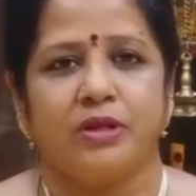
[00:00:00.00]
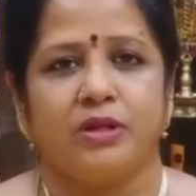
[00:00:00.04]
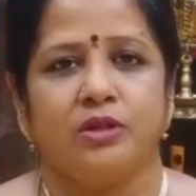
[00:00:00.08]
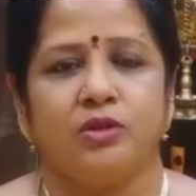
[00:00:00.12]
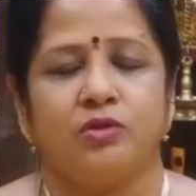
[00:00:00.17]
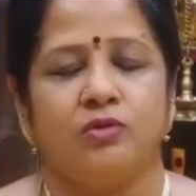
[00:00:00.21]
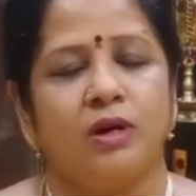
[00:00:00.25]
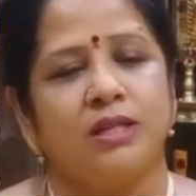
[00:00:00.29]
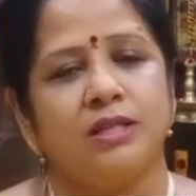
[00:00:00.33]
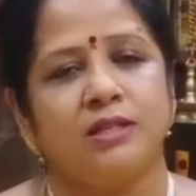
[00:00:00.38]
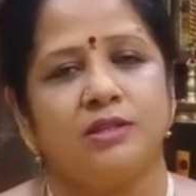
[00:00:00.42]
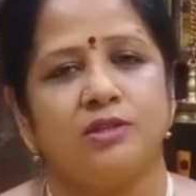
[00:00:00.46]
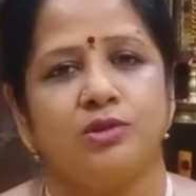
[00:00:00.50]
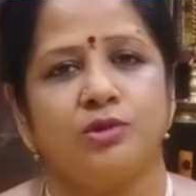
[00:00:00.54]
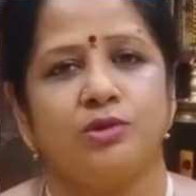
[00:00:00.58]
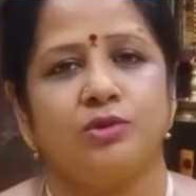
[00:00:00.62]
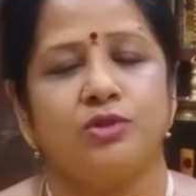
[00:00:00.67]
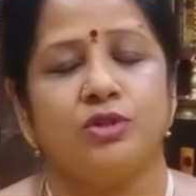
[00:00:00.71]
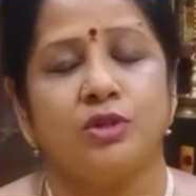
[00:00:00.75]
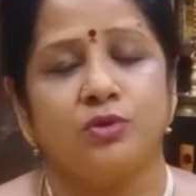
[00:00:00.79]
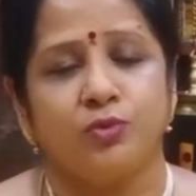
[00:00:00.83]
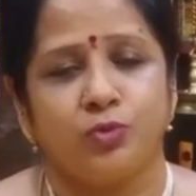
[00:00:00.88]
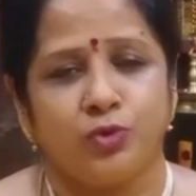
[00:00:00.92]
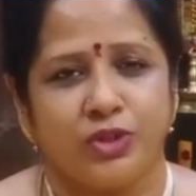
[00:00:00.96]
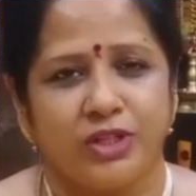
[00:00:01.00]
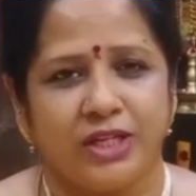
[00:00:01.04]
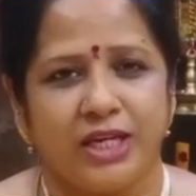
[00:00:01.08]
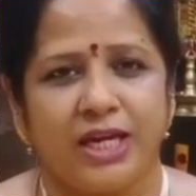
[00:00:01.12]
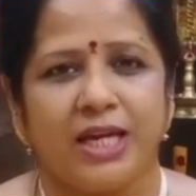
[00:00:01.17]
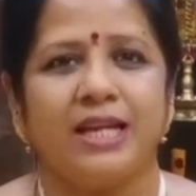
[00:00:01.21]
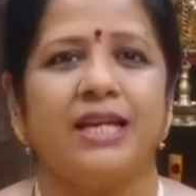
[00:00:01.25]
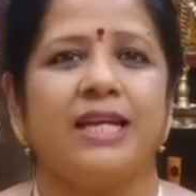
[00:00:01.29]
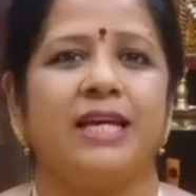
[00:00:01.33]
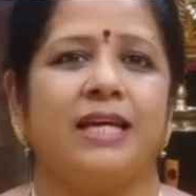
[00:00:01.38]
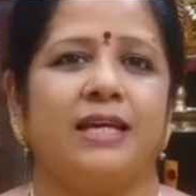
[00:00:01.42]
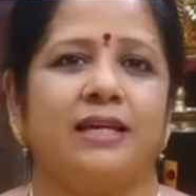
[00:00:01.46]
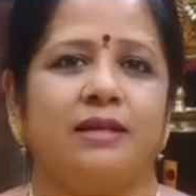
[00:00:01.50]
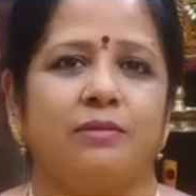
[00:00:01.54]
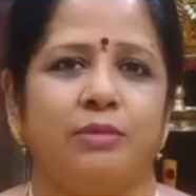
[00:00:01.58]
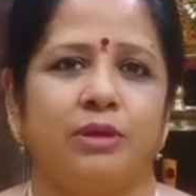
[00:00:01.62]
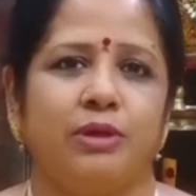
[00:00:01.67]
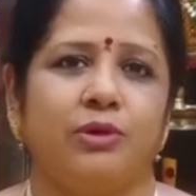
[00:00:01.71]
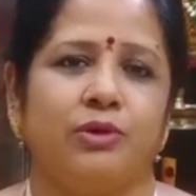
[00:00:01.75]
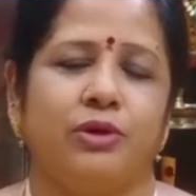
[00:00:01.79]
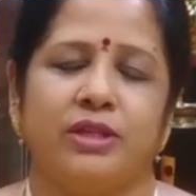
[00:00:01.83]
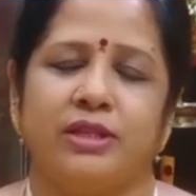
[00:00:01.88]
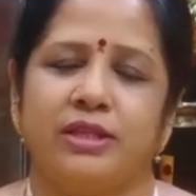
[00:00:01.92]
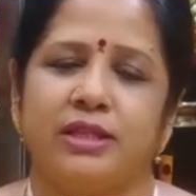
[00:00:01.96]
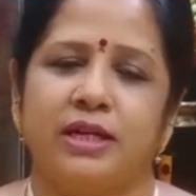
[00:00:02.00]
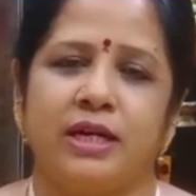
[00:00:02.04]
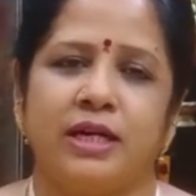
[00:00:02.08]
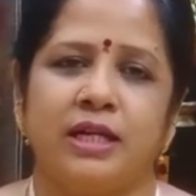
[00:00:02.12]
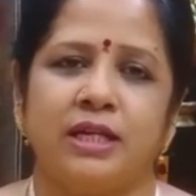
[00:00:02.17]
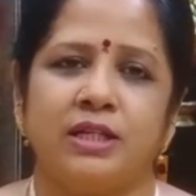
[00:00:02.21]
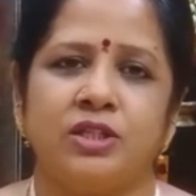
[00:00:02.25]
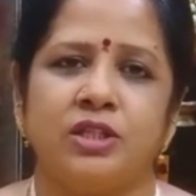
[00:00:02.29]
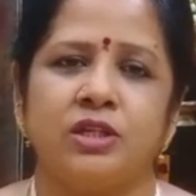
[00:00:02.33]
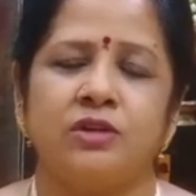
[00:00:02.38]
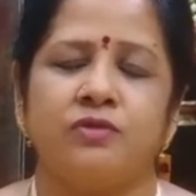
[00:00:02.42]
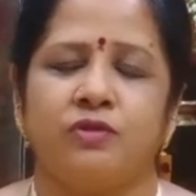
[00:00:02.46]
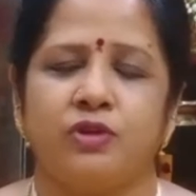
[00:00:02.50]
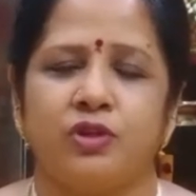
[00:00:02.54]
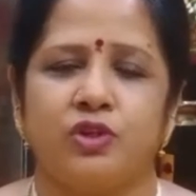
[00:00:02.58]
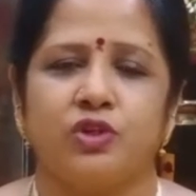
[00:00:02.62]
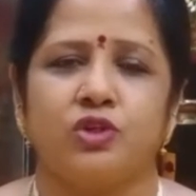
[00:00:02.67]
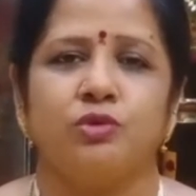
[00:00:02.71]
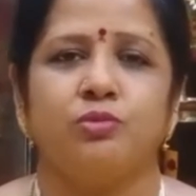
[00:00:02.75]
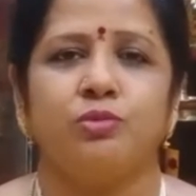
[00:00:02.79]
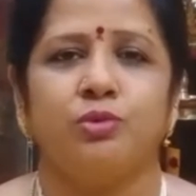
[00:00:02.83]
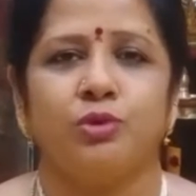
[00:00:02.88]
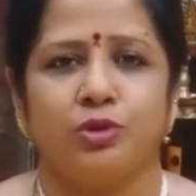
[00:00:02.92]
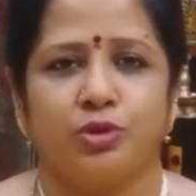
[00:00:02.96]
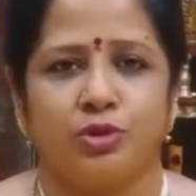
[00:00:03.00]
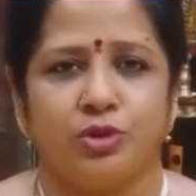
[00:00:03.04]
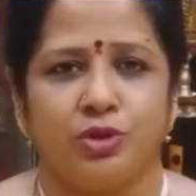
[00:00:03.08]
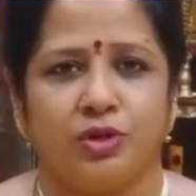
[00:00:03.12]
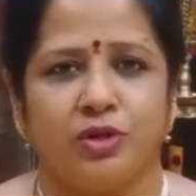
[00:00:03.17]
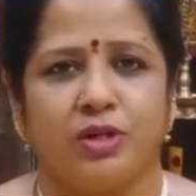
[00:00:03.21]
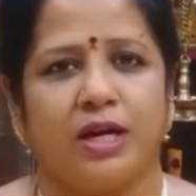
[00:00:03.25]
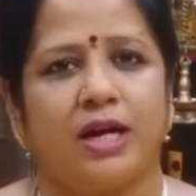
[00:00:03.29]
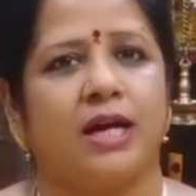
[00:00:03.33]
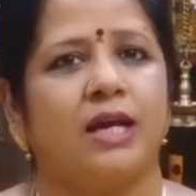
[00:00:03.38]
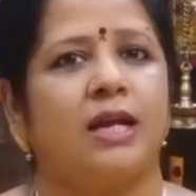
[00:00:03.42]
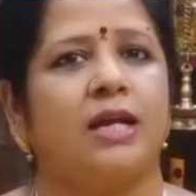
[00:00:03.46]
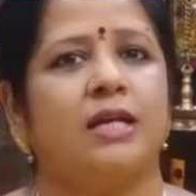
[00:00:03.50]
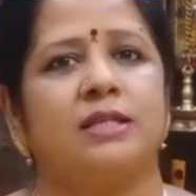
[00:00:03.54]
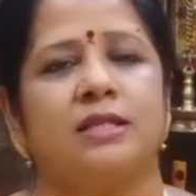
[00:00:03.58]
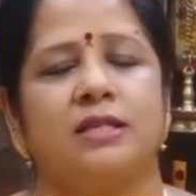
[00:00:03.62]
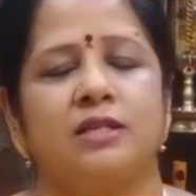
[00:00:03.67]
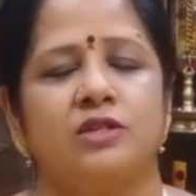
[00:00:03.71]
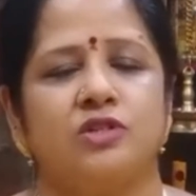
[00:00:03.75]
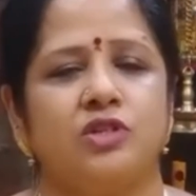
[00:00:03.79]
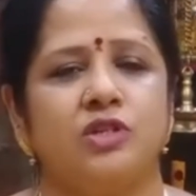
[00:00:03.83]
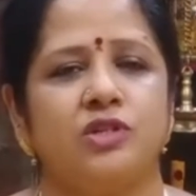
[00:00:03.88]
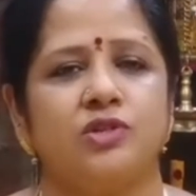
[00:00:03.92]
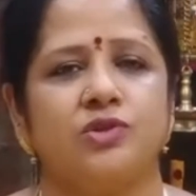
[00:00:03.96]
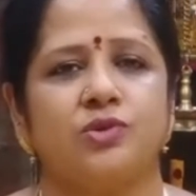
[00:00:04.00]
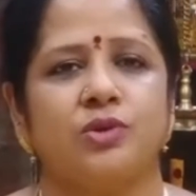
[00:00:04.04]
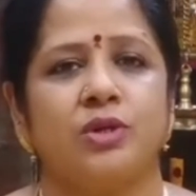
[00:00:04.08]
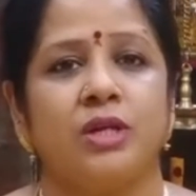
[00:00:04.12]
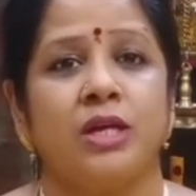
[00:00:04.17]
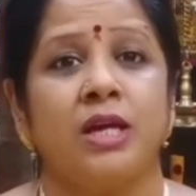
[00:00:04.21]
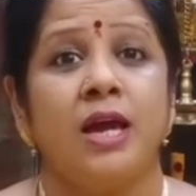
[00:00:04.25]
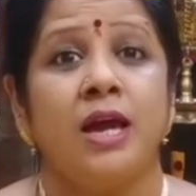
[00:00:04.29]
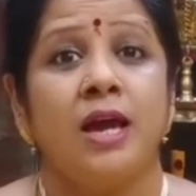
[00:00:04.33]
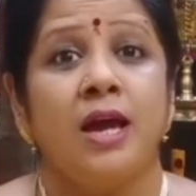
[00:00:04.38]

ద్వాదశి రోజున ఉదయాన్నే మీరు నిద్రలేచి విష్ణుమూర్తి యొక్క ఆరాధన చేసుకుని